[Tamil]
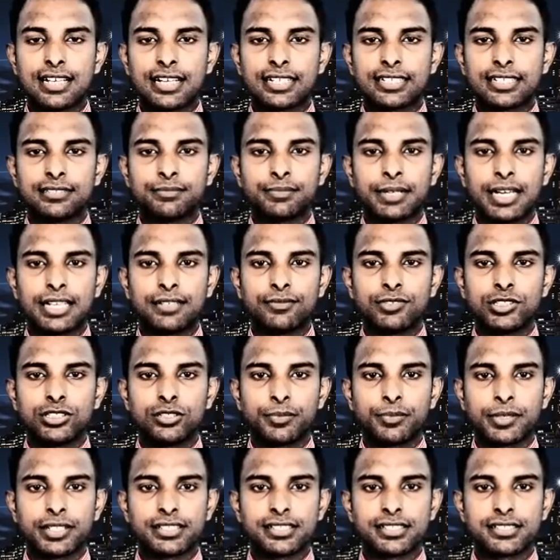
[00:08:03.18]
நாட்டின்
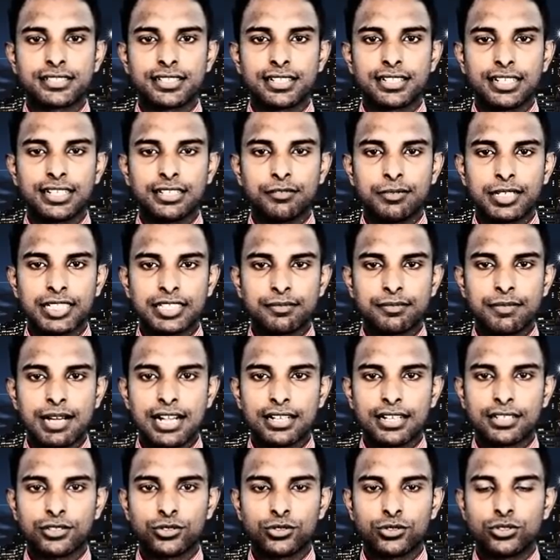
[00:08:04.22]
பல்வேறு பிரதேசங்களை
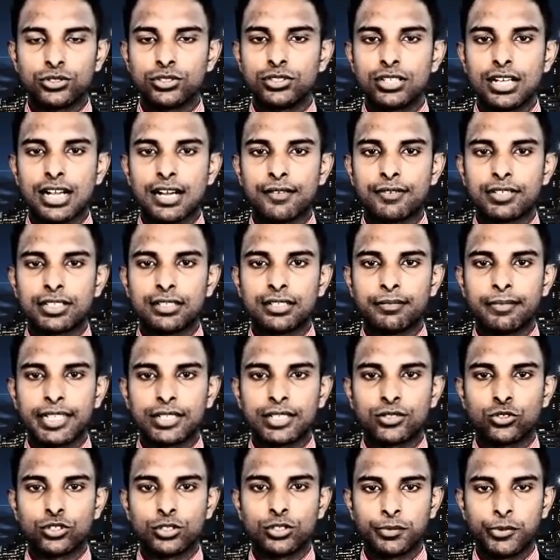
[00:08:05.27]
மையமாக கொண்டு அவர்கள்
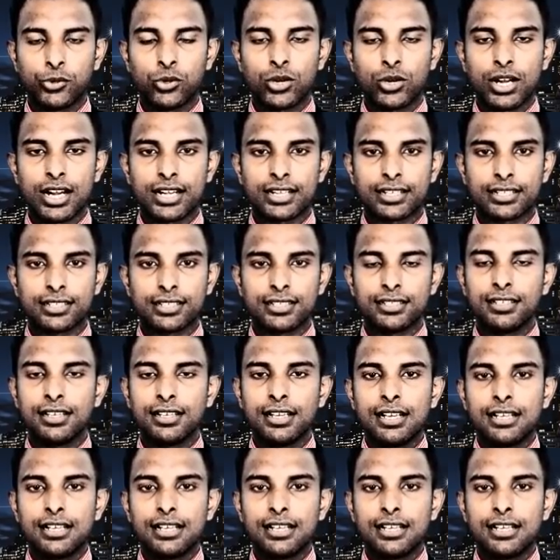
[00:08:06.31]
மேற்கொண்ட போராட்டங்கள்